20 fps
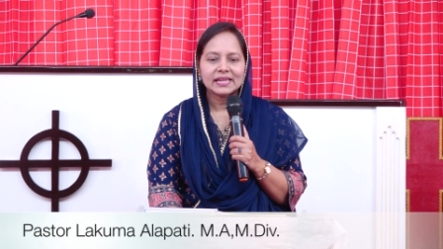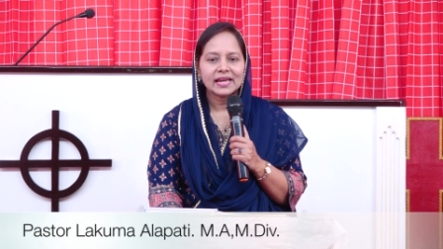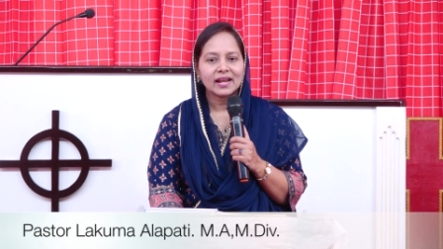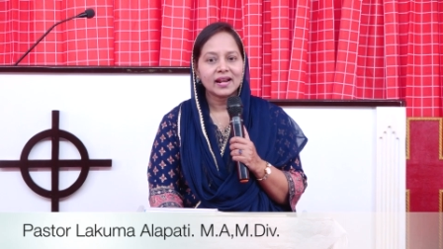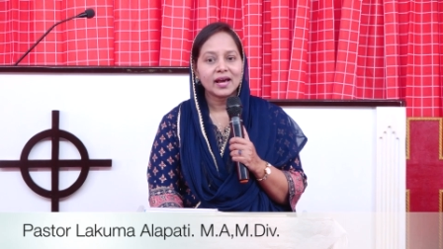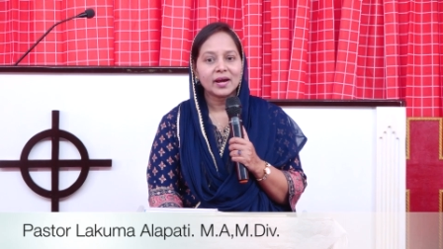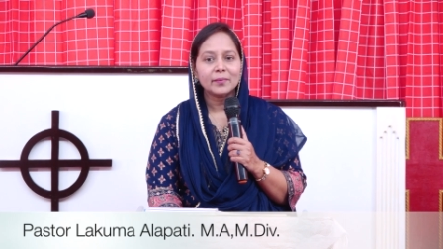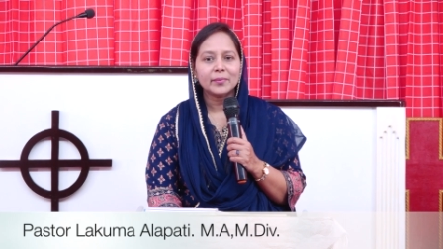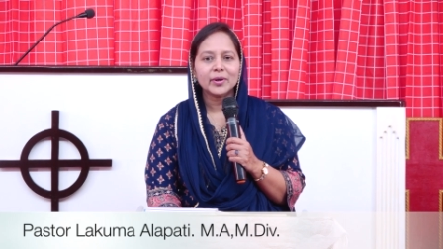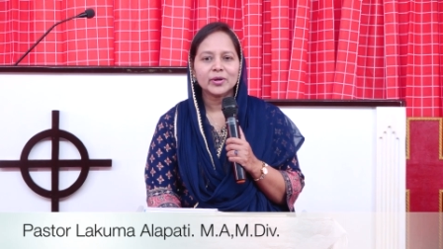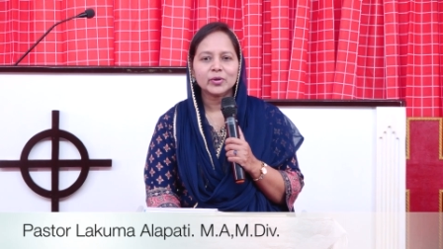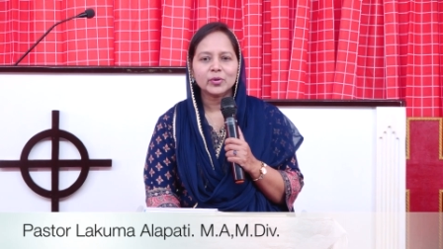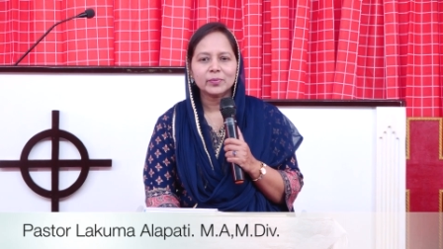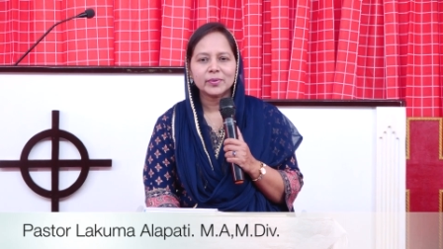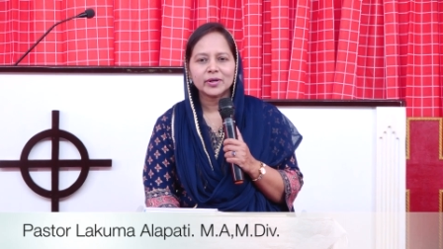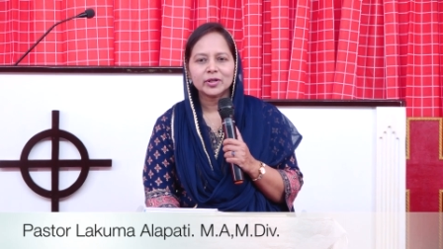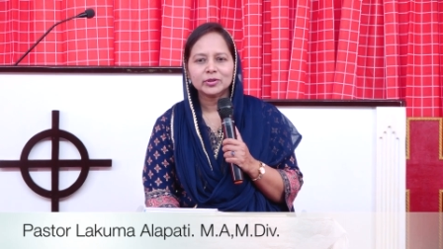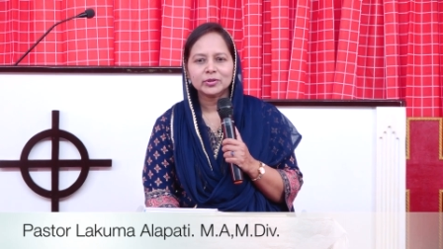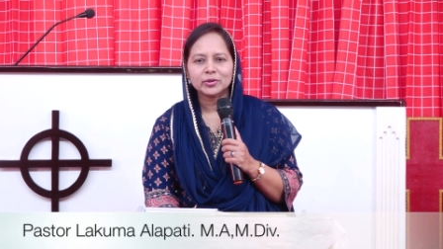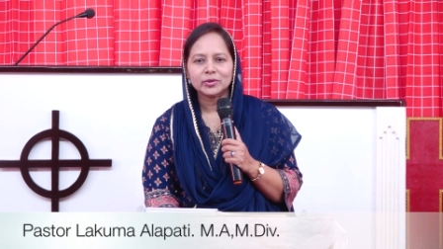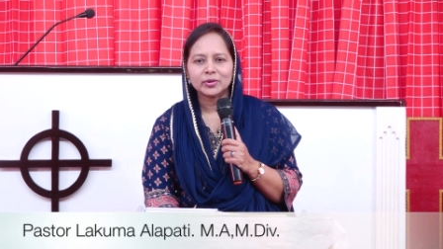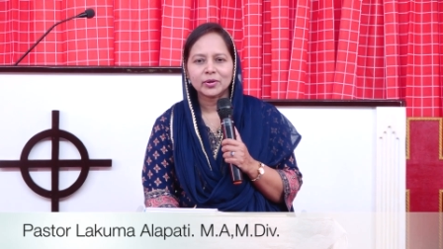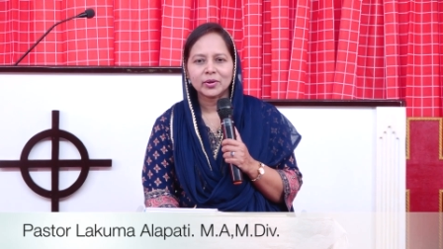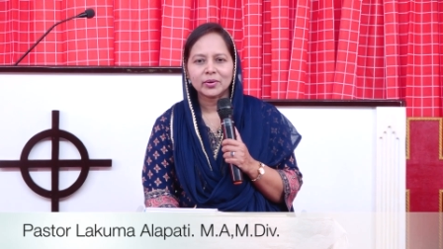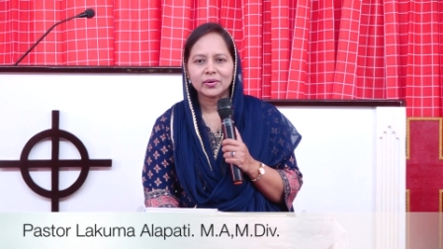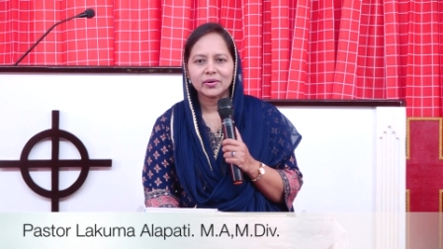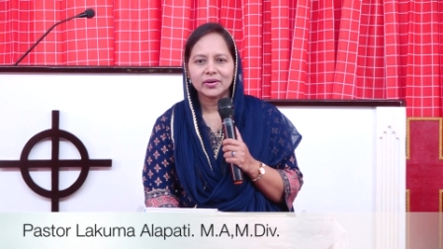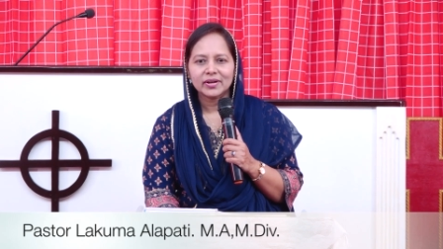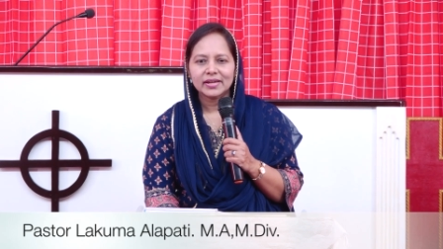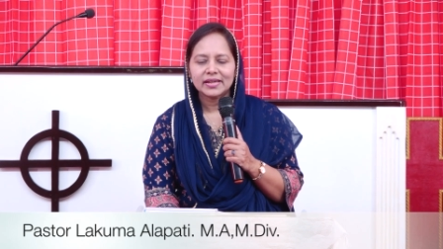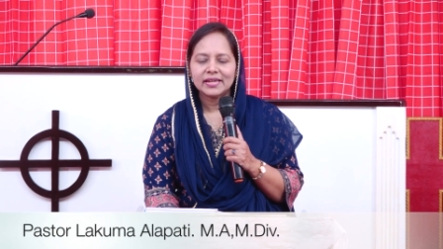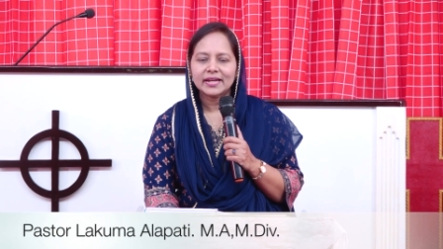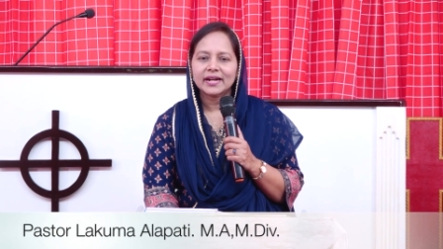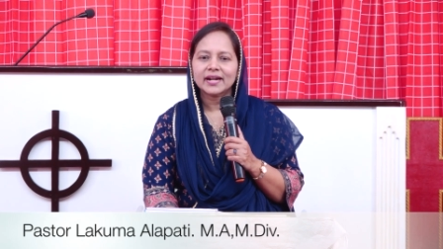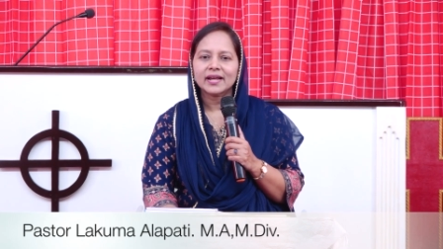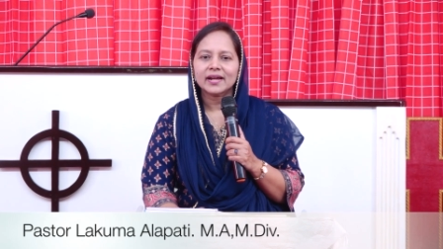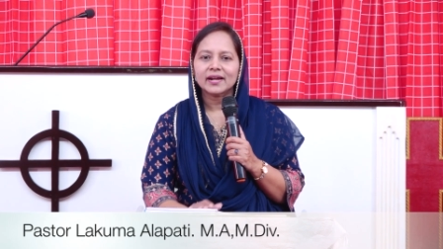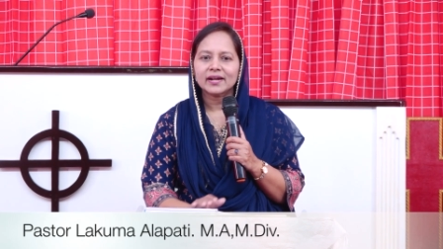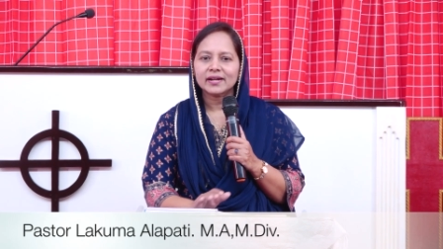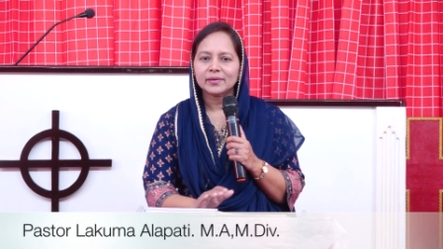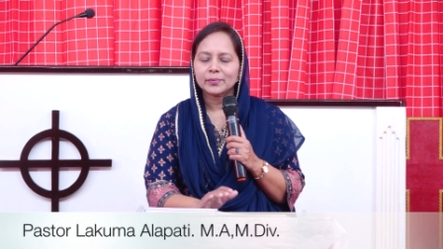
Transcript: ఎలా పరుగు పెడుతున్నాం ఇక్కడ